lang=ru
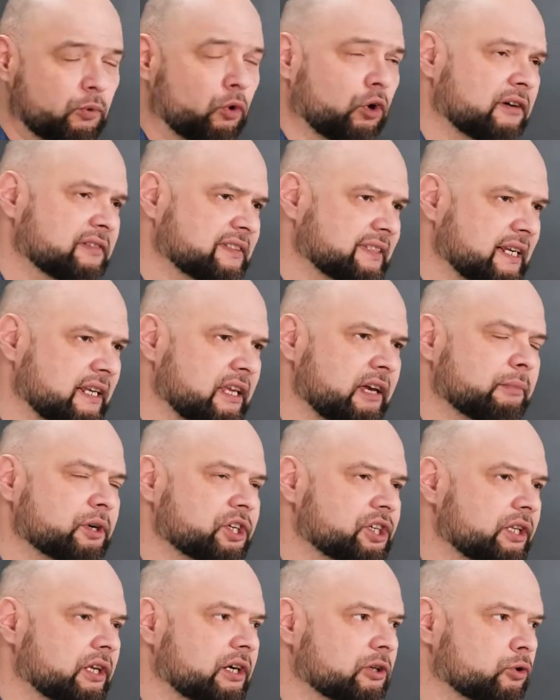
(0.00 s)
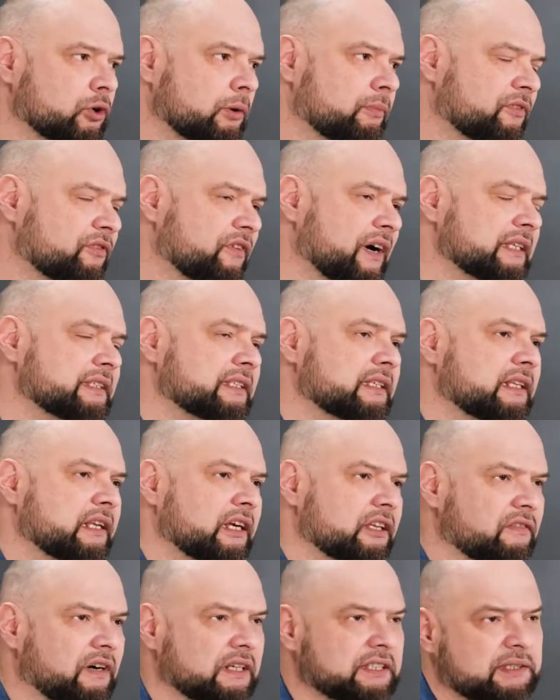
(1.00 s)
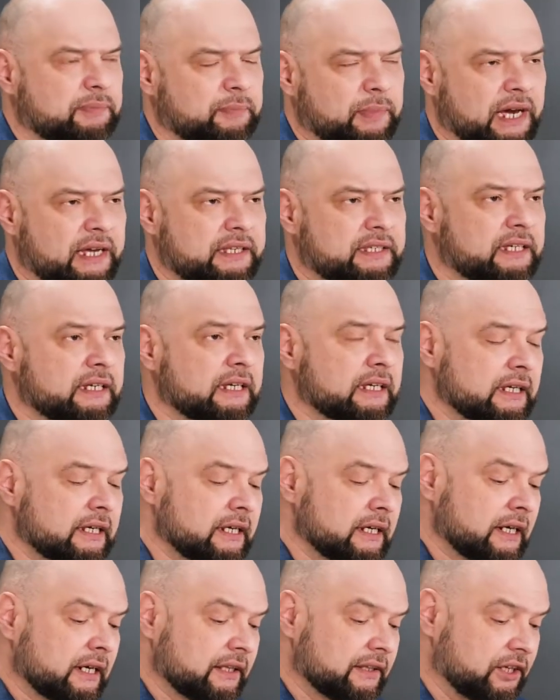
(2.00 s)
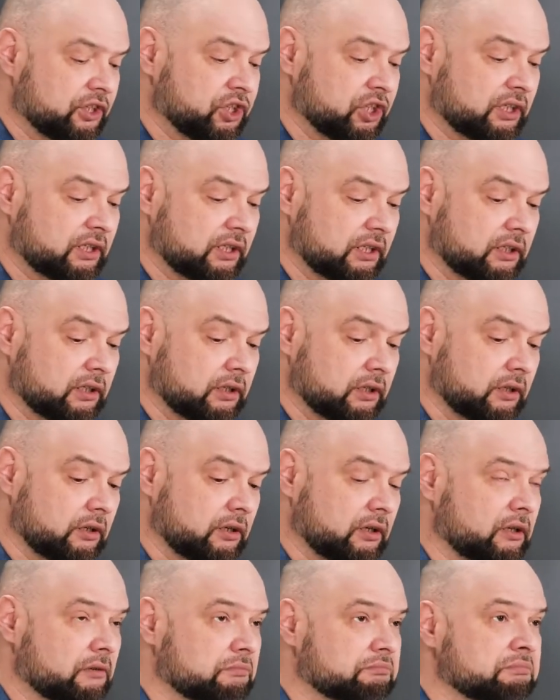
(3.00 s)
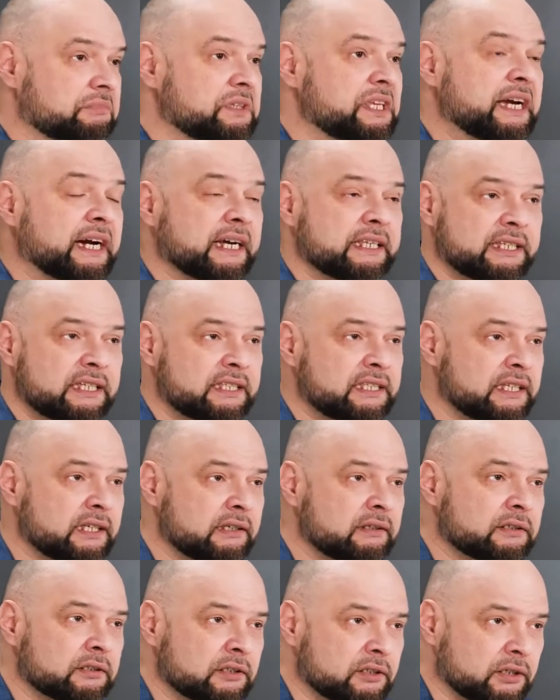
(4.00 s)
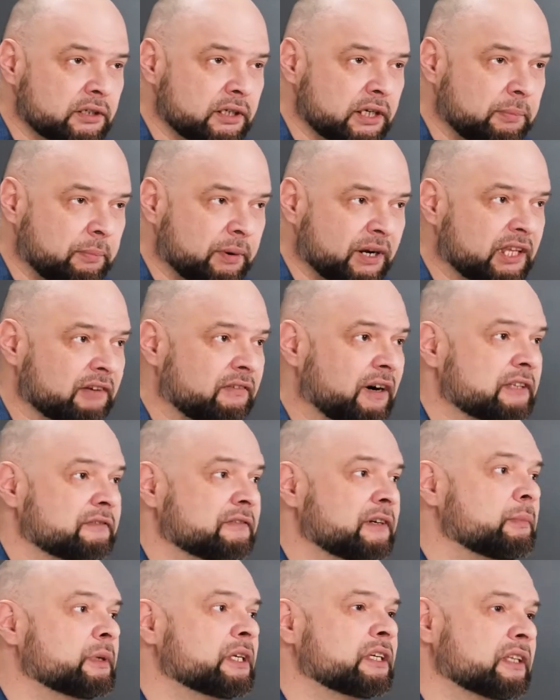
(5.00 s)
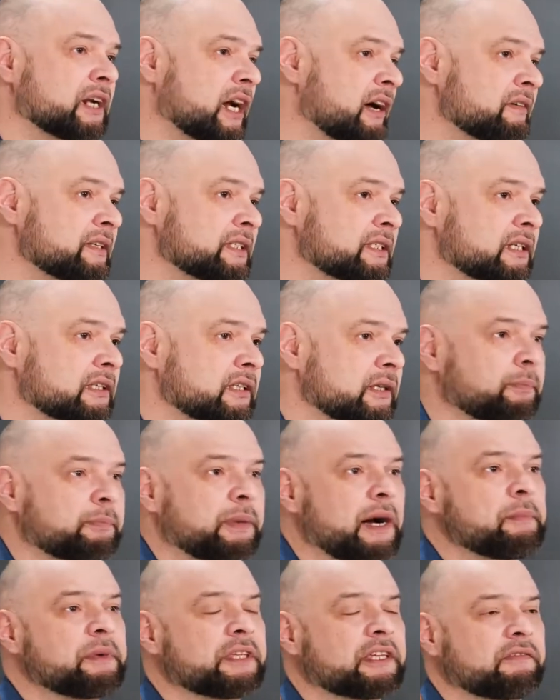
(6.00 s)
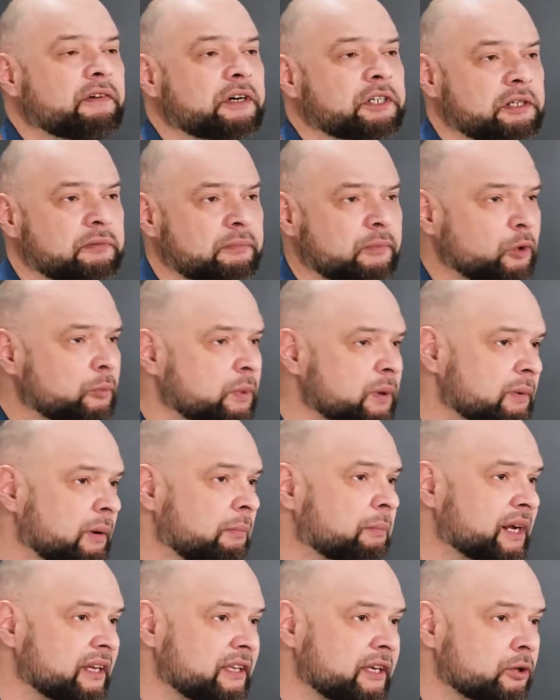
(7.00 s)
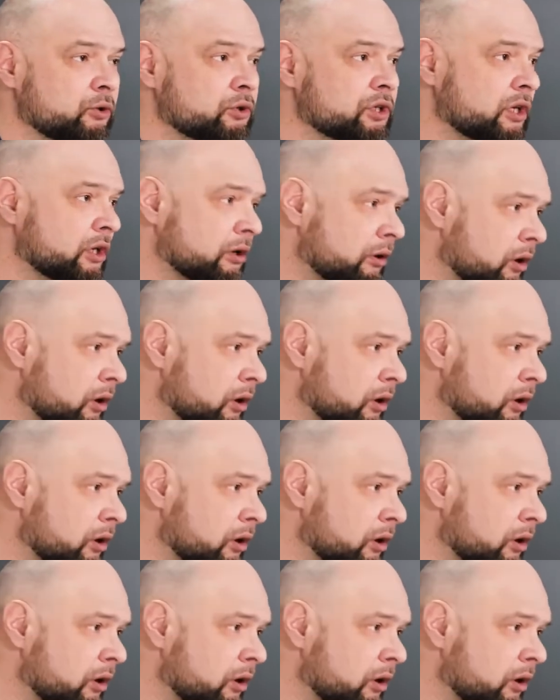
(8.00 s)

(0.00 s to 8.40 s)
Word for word: много в стране, машины, которым 20 лет, 25. Значит, э, не хотите их продавать вам не нравится, это память о вашем любимом прадедушке,